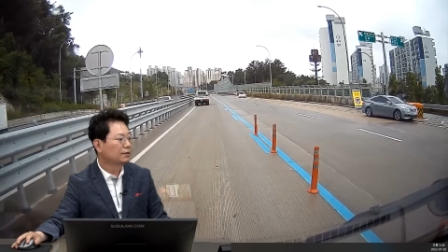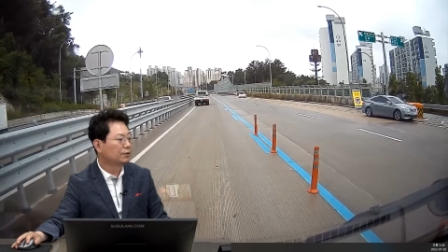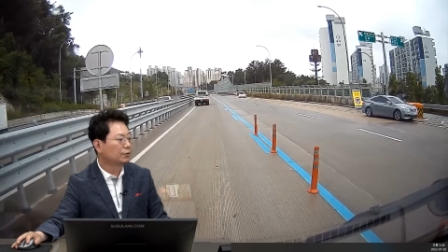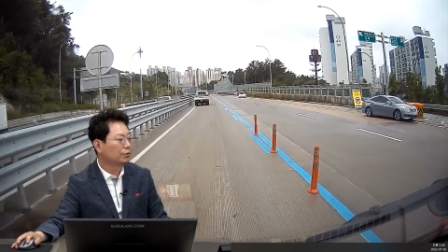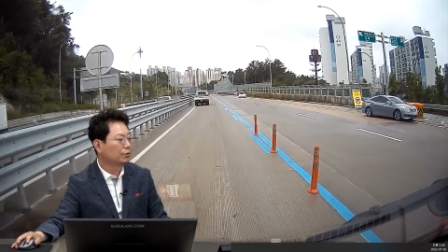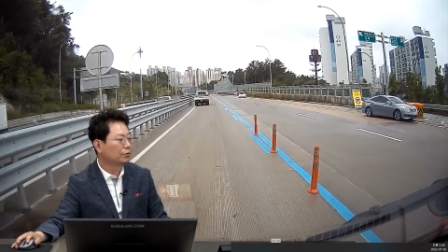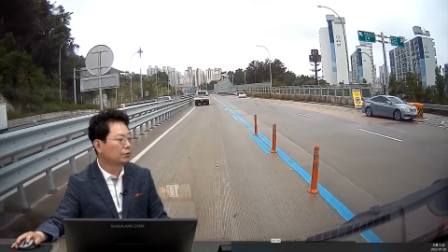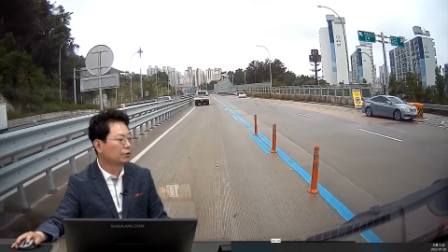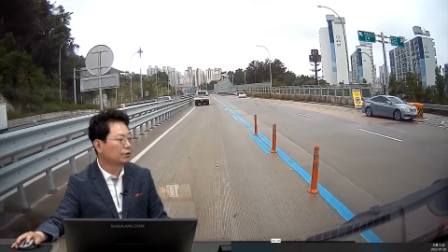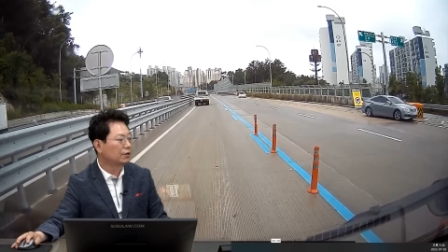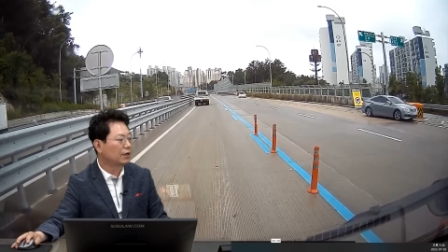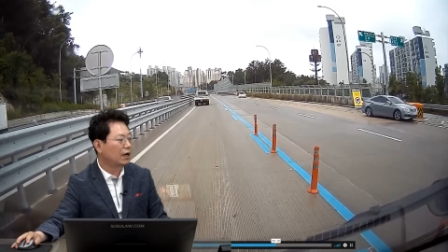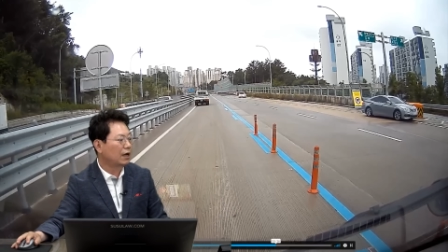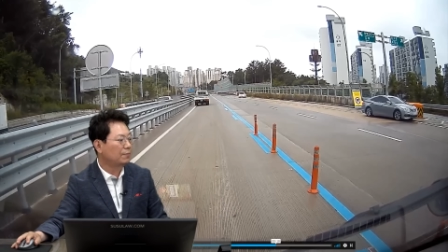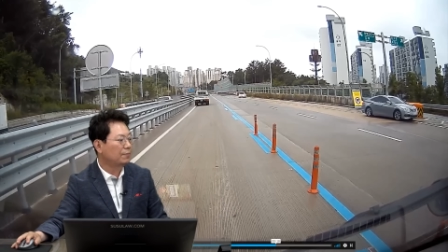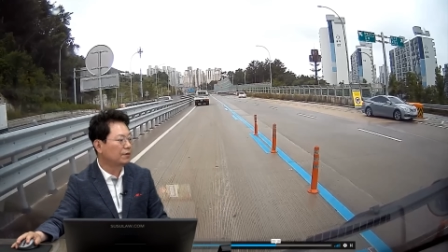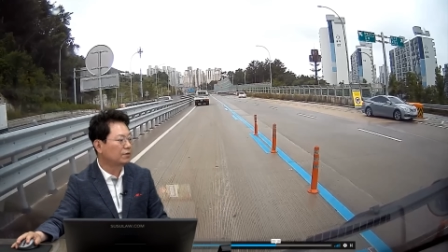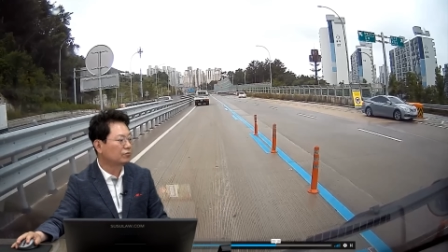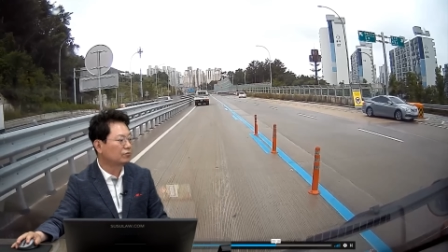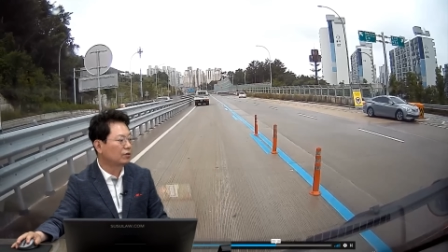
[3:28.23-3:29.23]
그리고 여기는
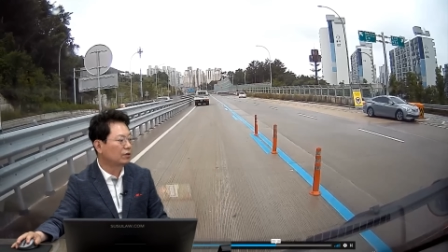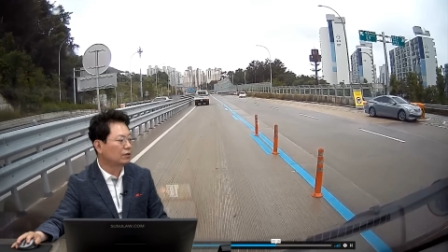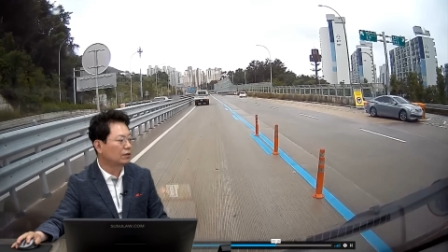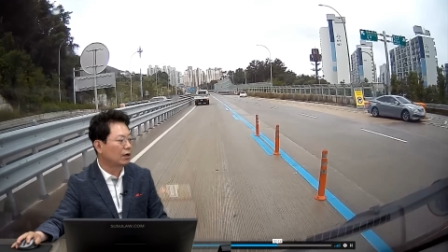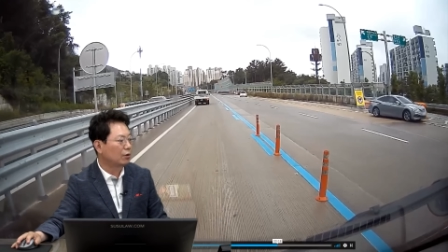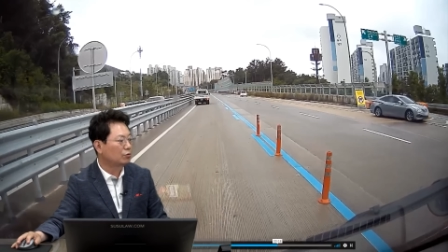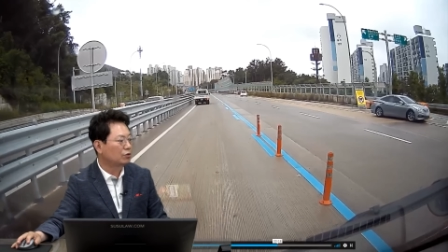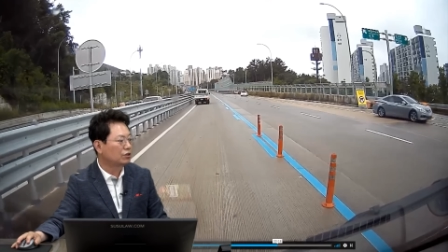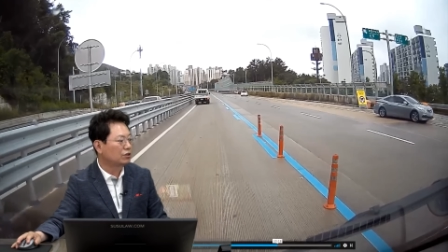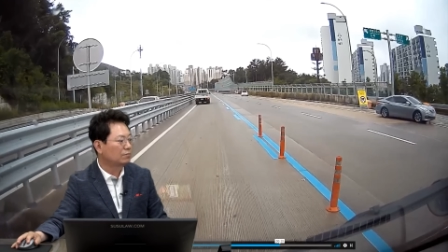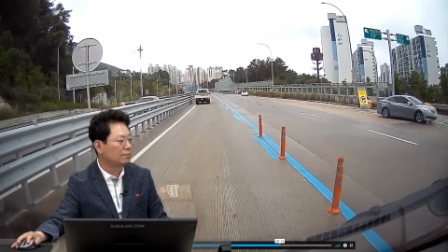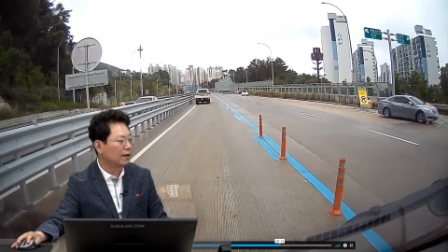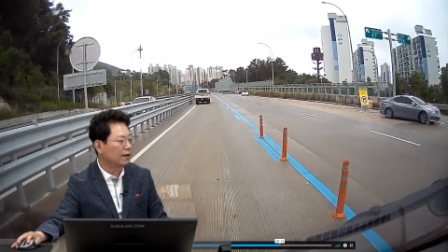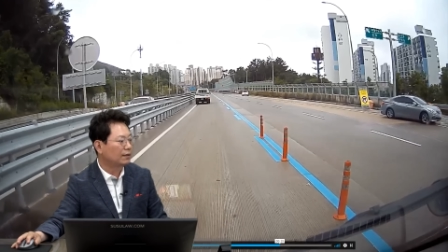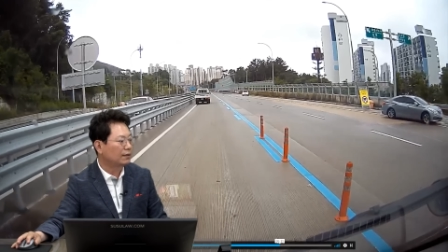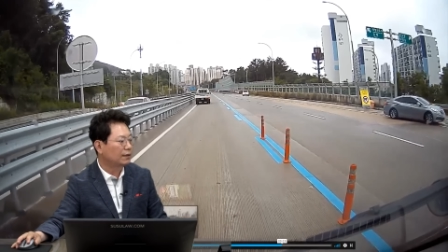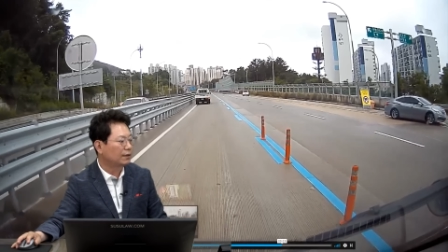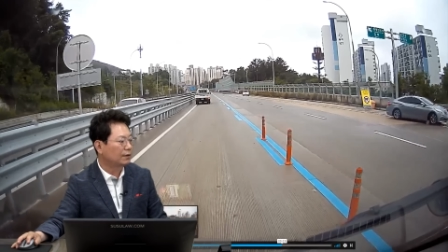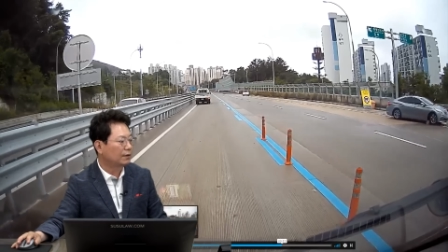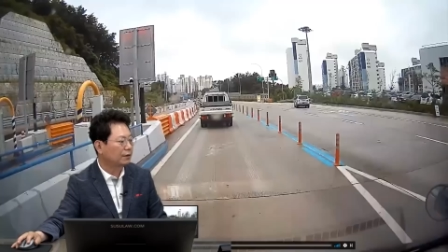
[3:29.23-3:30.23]
하이패스 구간을 나온 지
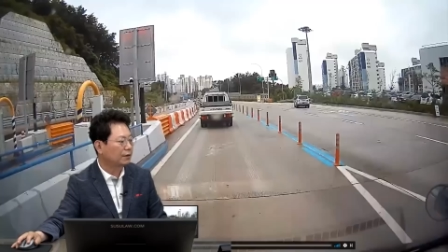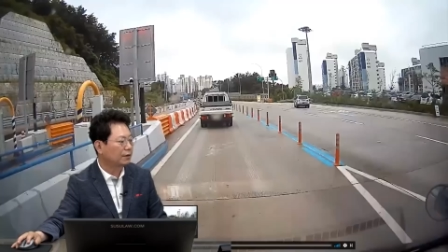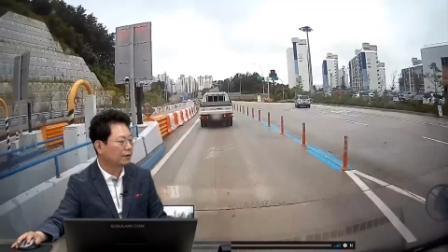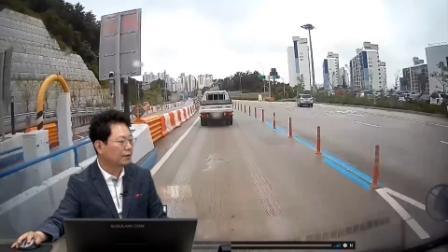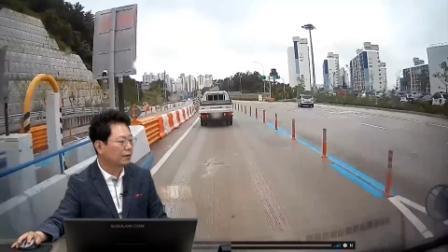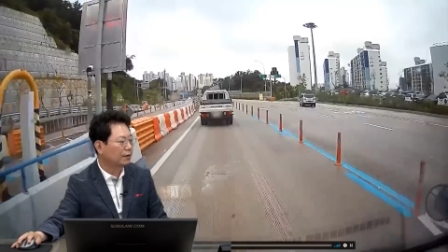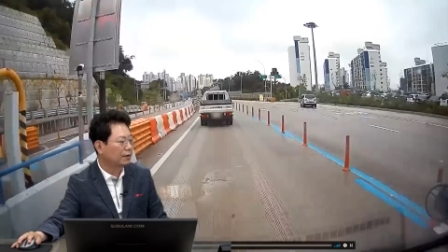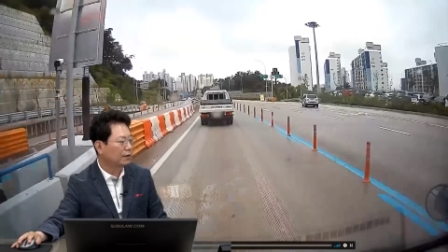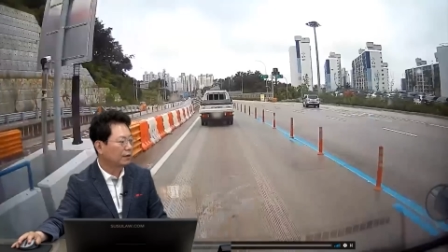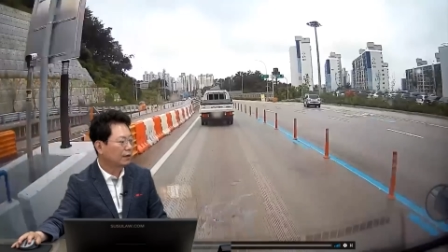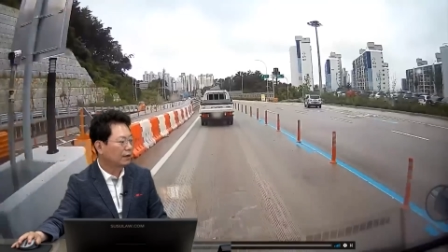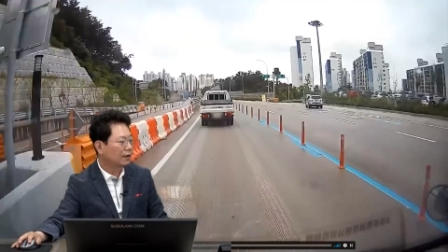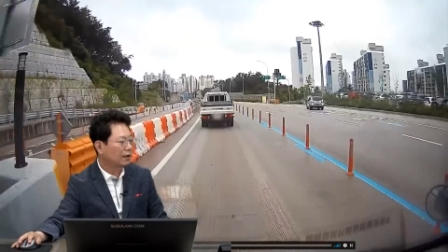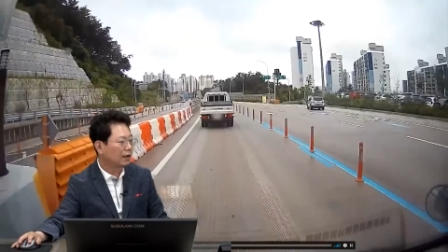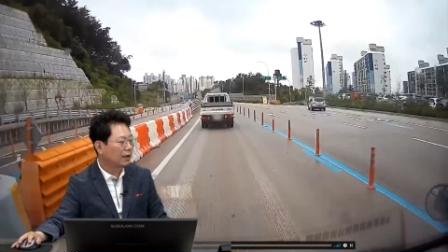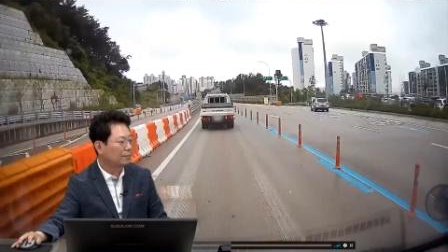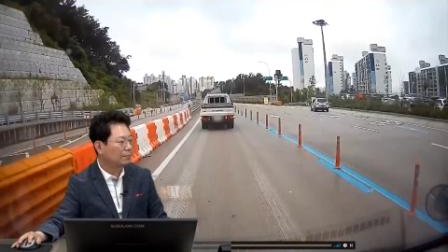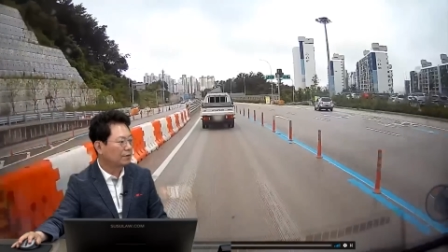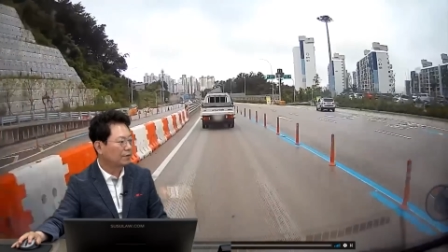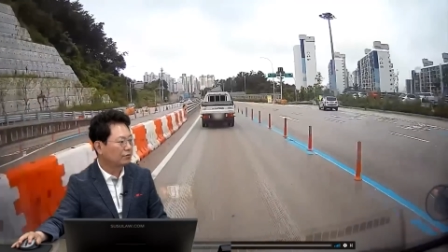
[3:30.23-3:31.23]
얼마 안 돼요.
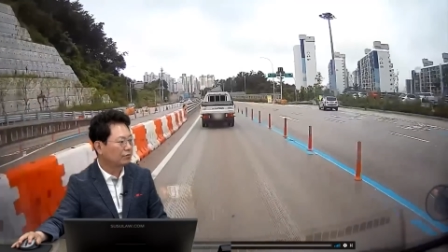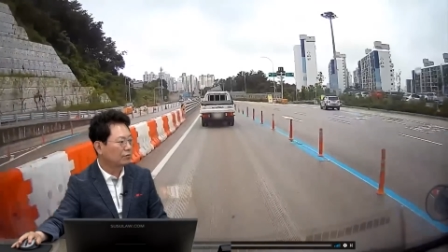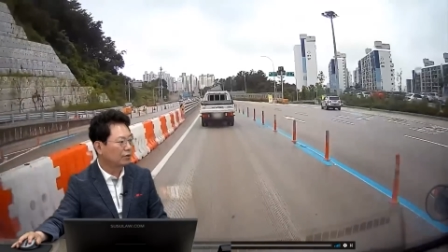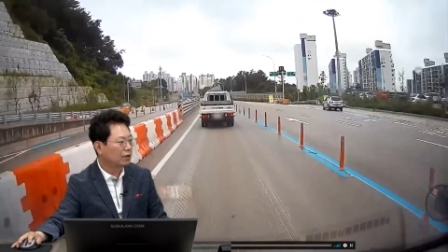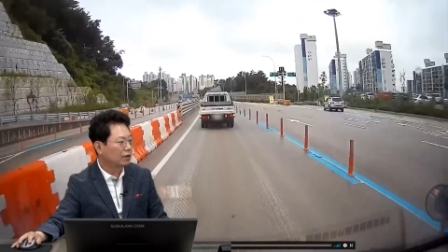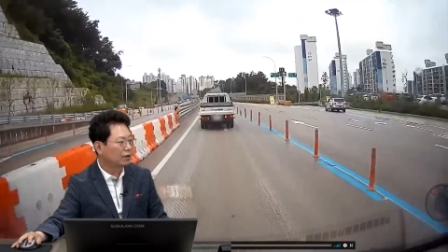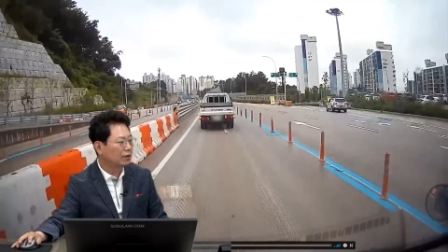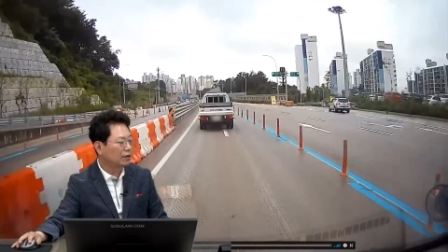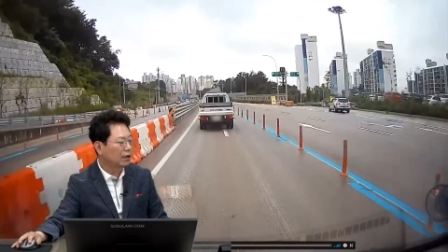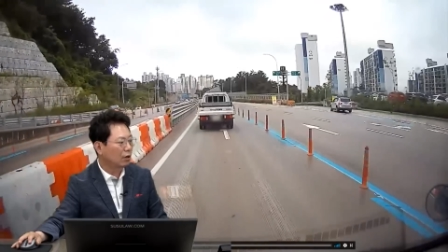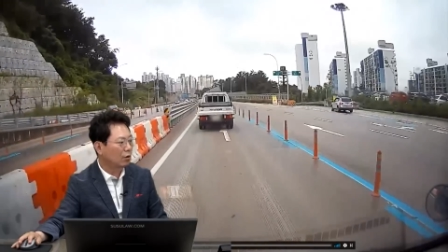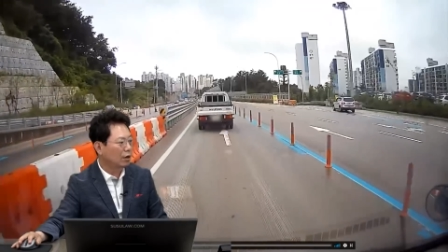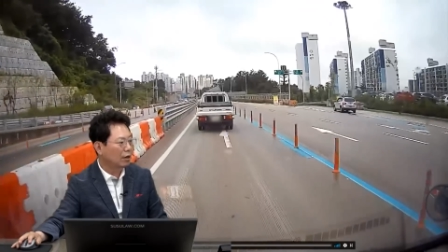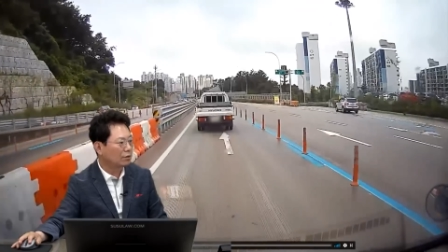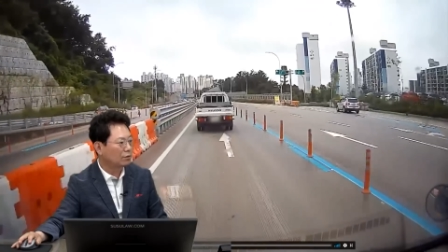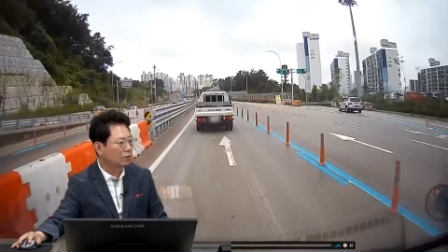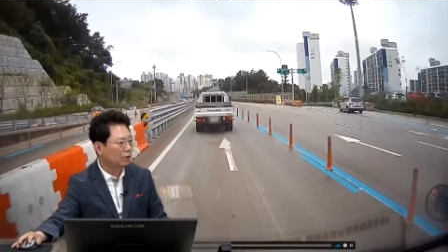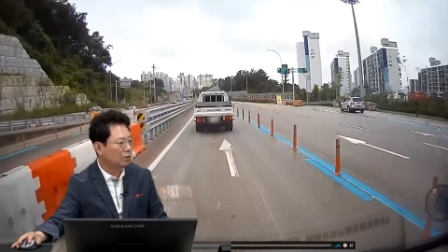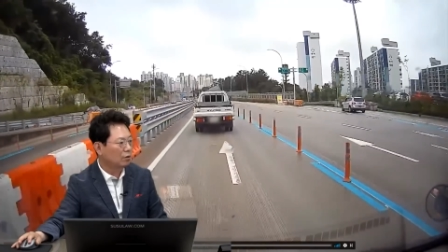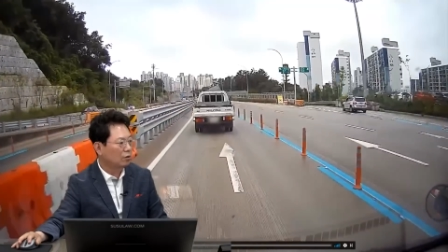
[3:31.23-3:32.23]
하이패스 구간
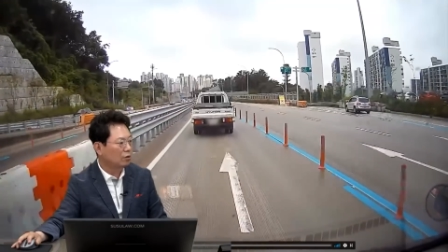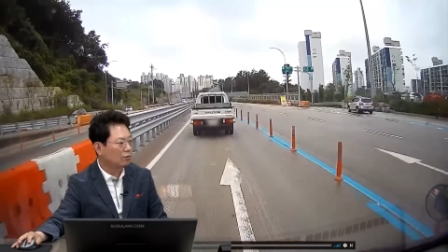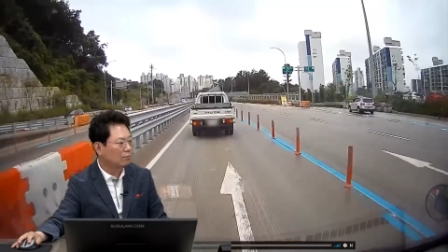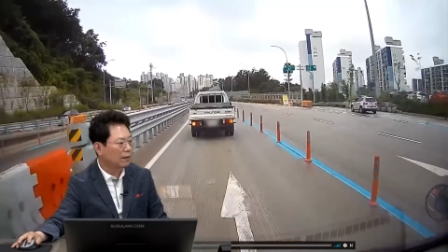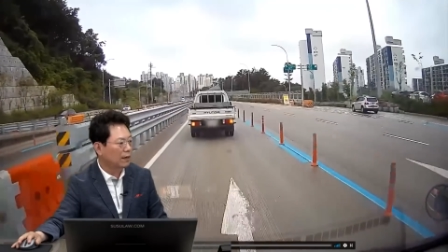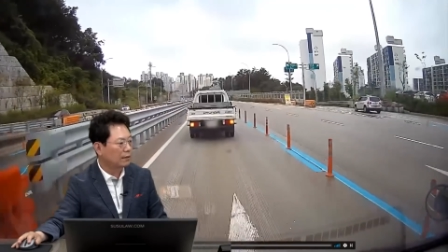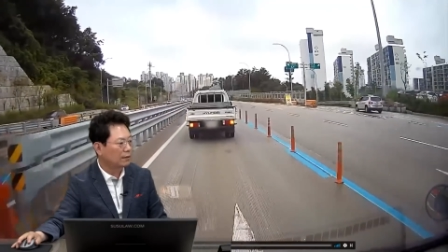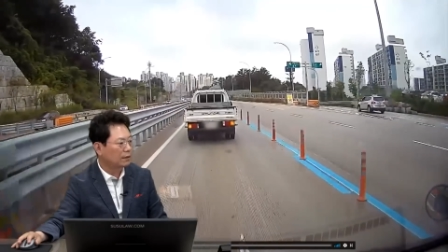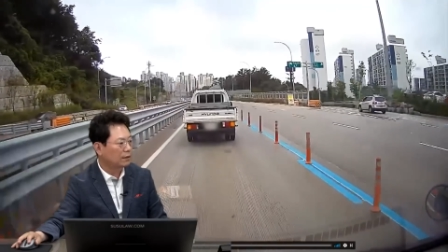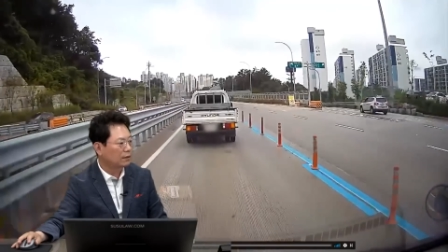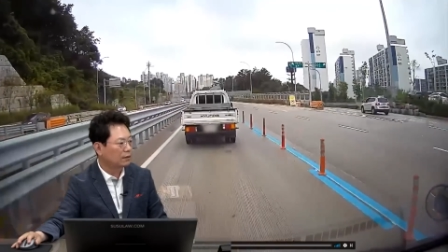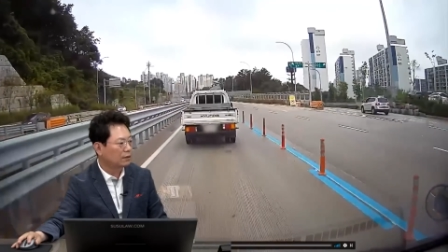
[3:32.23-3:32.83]
나와서 얼마 안